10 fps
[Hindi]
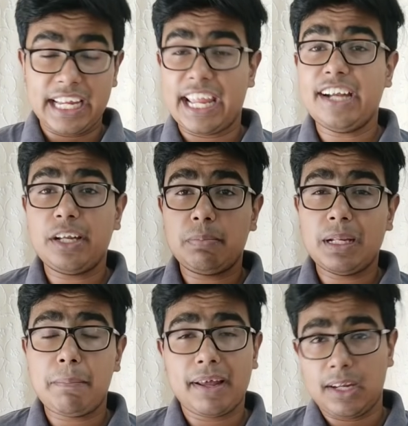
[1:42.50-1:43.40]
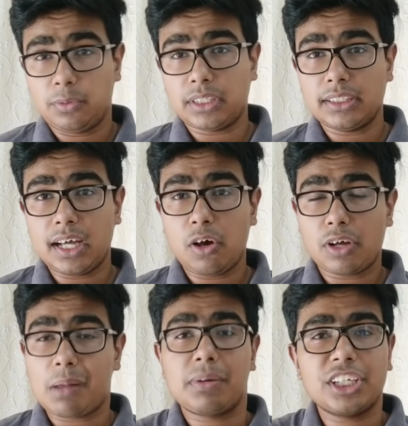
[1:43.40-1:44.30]
ए आई ट्रिपल ई पहले होता था
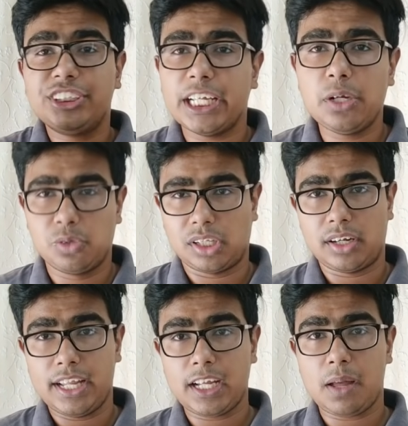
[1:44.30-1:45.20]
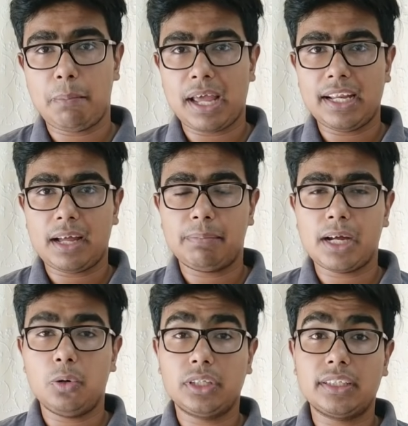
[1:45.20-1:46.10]
और आपका जेई e होता था ठीक है पहले आपका
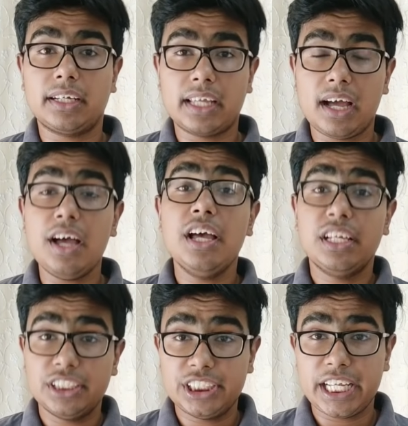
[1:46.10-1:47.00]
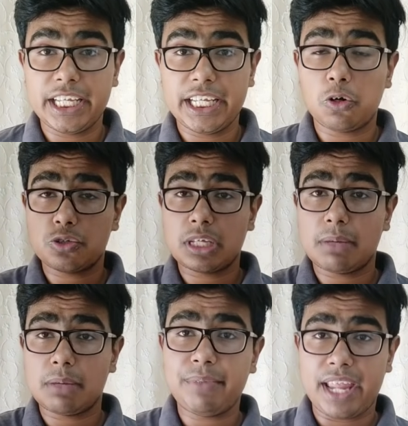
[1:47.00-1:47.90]
होता था क्या जेई e और उसके
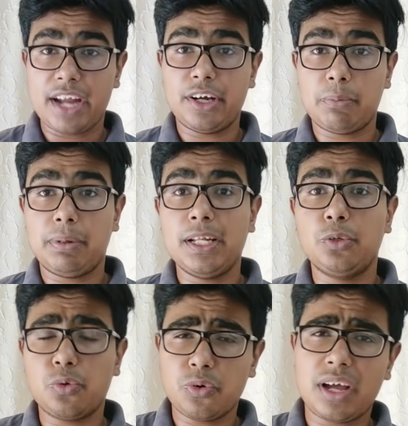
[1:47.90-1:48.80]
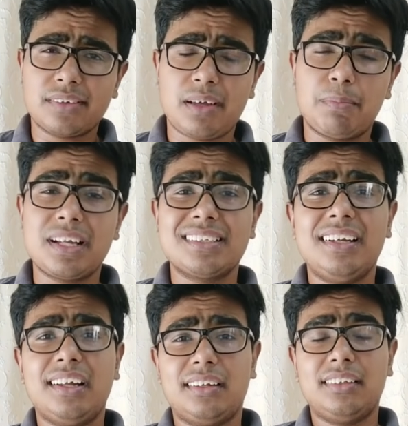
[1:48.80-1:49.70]
बाद में ए आई ट्रिपल ई दोनों का आपका
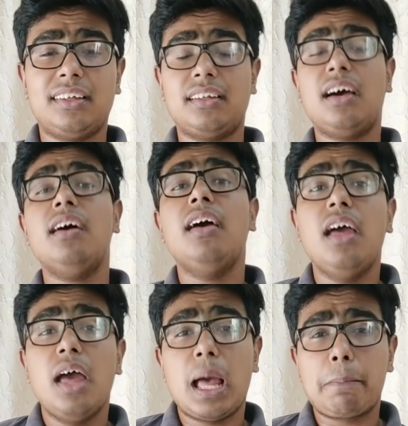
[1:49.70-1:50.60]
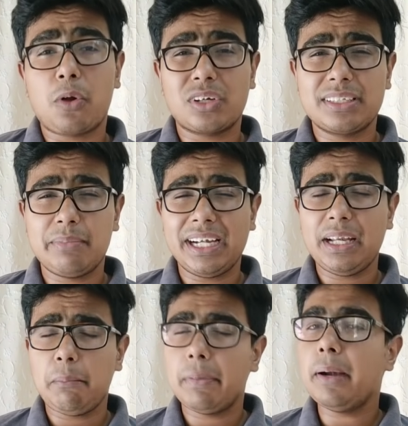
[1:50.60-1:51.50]
रिजल्ट निकलता था
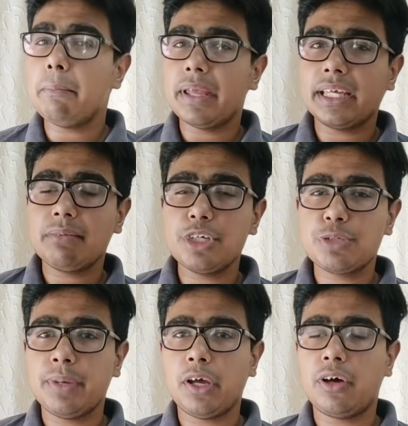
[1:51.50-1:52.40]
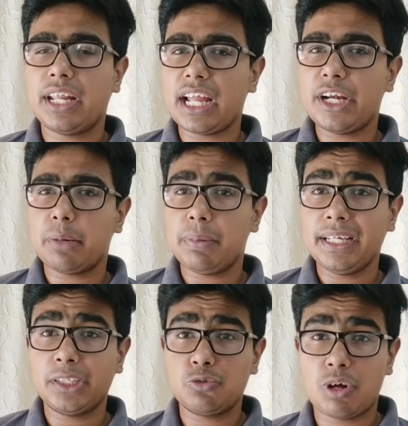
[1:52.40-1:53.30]
अप्रोक्सीमेटली मिड मे के बीच में और ए आई ट्रिपल
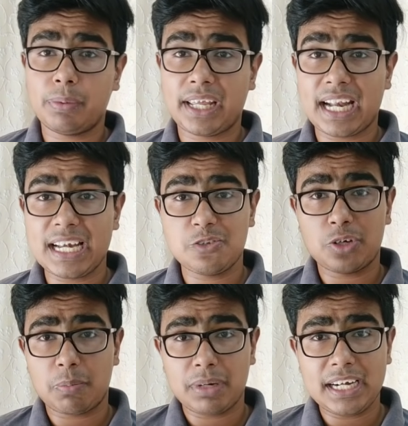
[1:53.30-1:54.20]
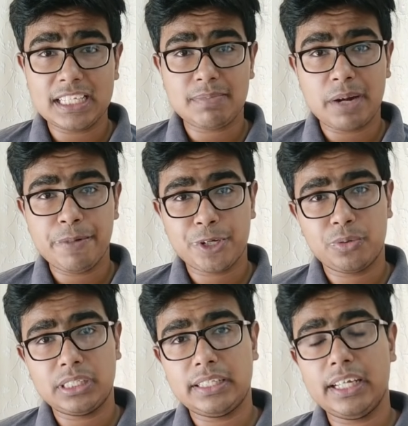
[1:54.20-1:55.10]
के थ्रू आपके एनआईटी और ट्रिपल आईटीज में एडमिशन
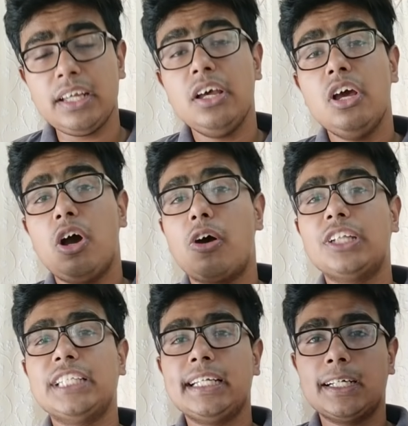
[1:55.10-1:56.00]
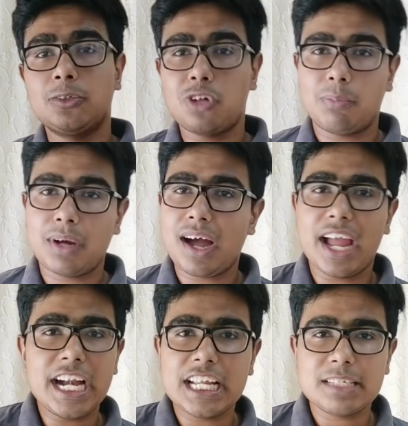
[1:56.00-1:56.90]
होते थे और जेई e के थ्रू आपका
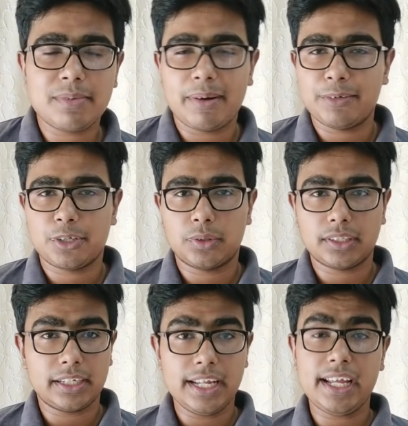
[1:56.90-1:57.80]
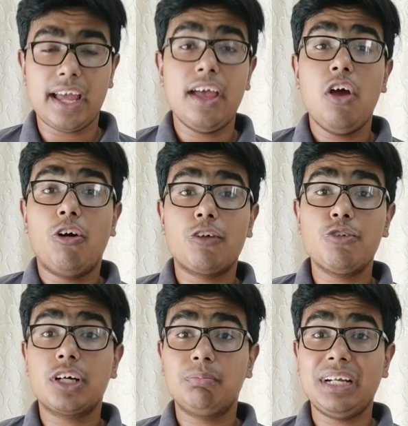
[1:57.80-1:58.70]
आईआईटीज में एडमिशन होते थे ठीक है और
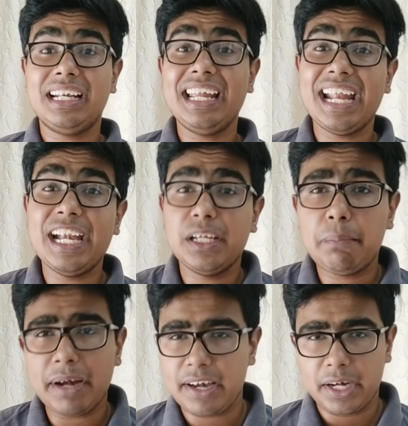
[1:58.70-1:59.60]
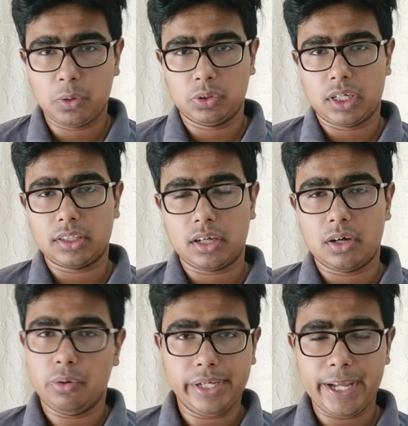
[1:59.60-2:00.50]
वो कम्प्लीटली इंडिपेंडेंट होता था
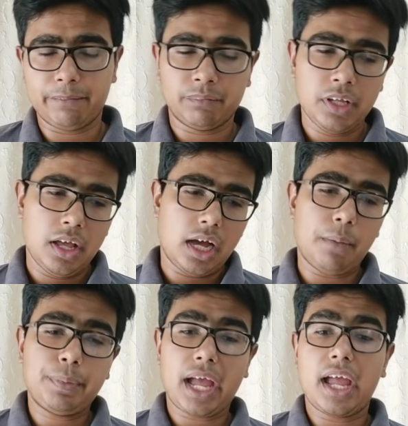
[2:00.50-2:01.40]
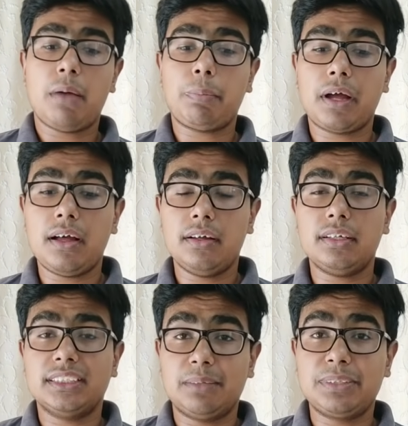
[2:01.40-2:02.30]
ओके अब क्या है
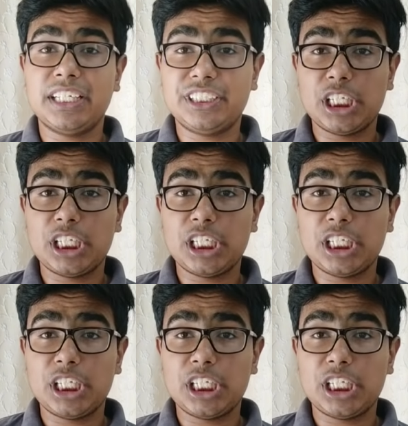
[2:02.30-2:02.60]
आपका जब से